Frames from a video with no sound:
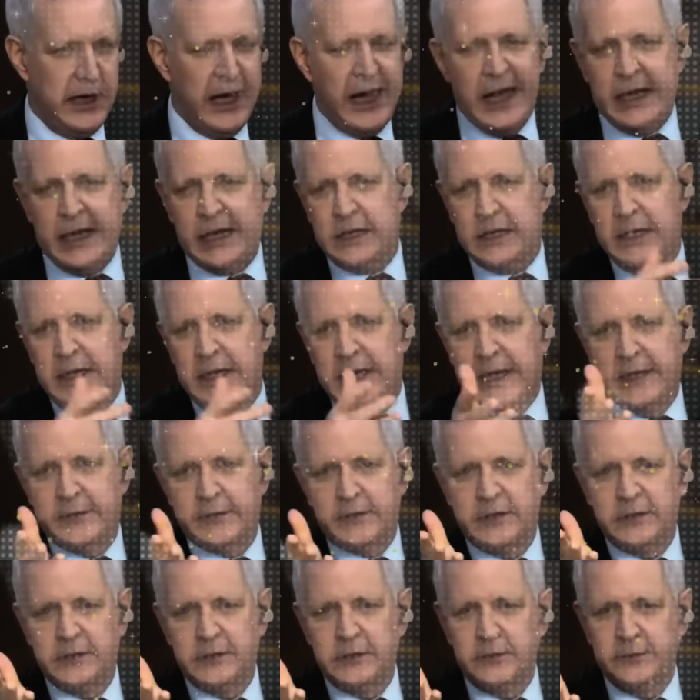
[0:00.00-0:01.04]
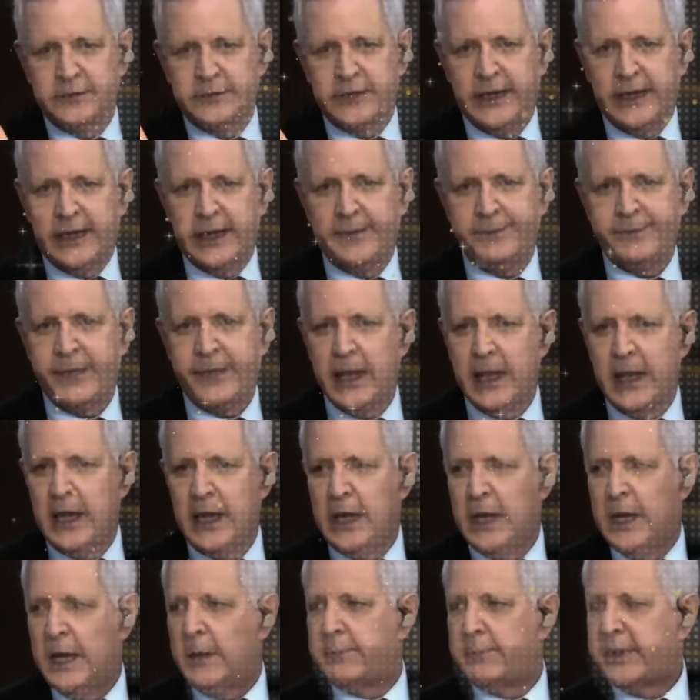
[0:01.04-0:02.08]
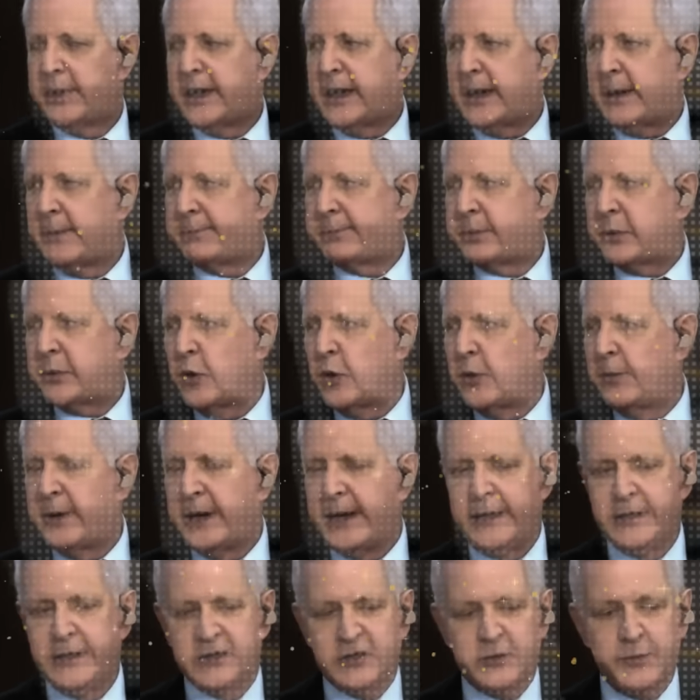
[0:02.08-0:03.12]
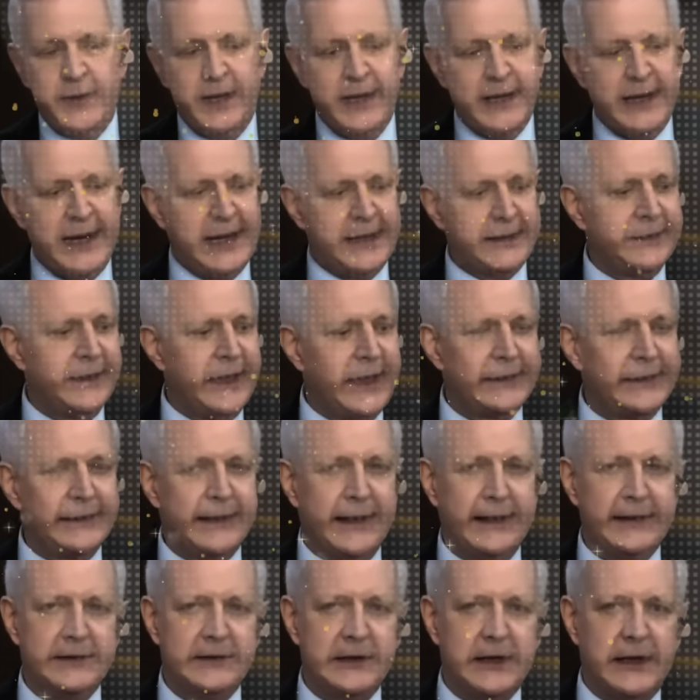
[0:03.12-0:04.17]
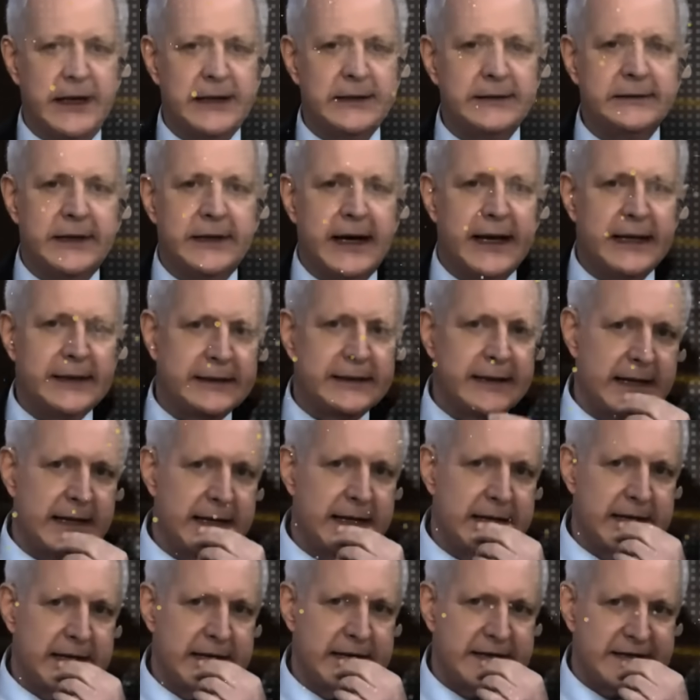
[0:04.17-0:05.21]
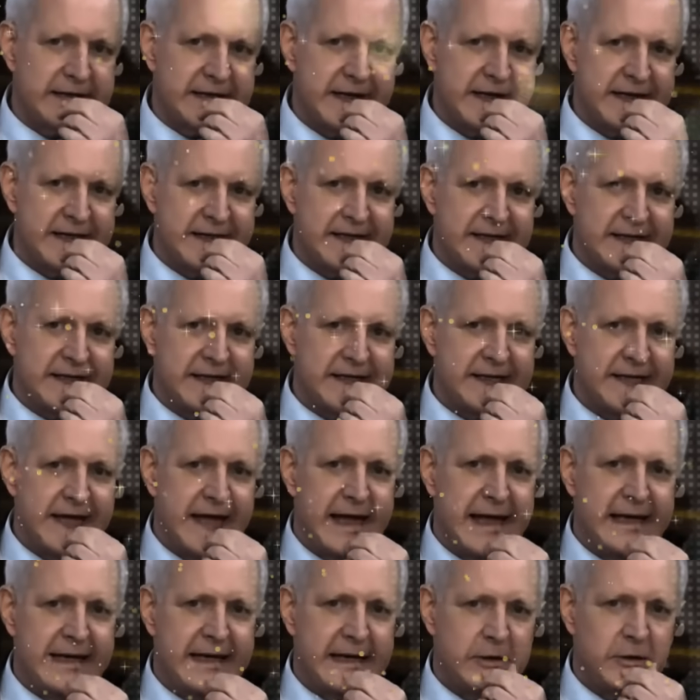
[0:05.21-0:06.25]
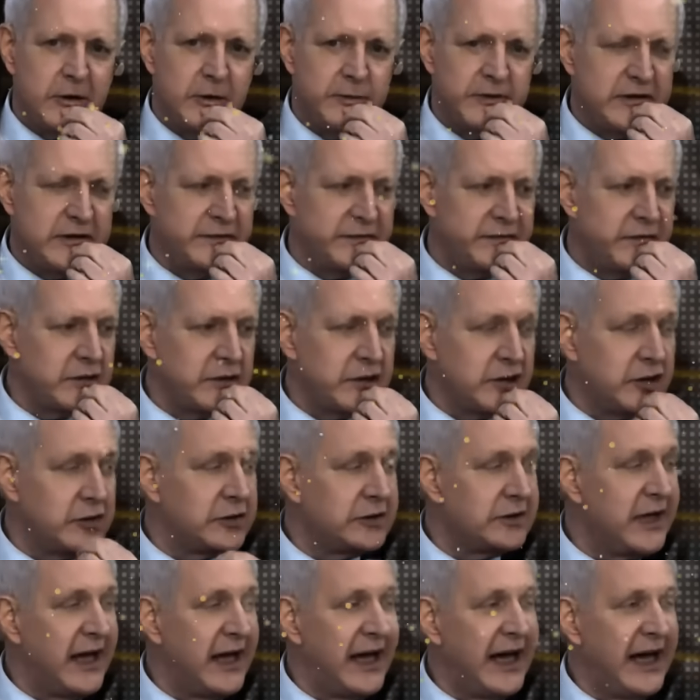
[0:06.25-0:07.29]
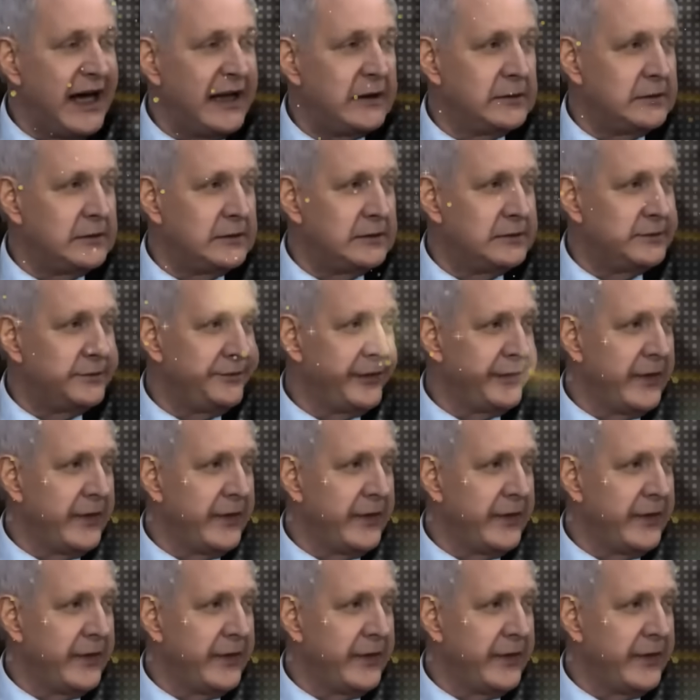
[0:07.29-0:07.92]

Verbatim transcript: É claro que não dá para cobrar, esperar nada aí de quem trata gente séria como se fosse otário.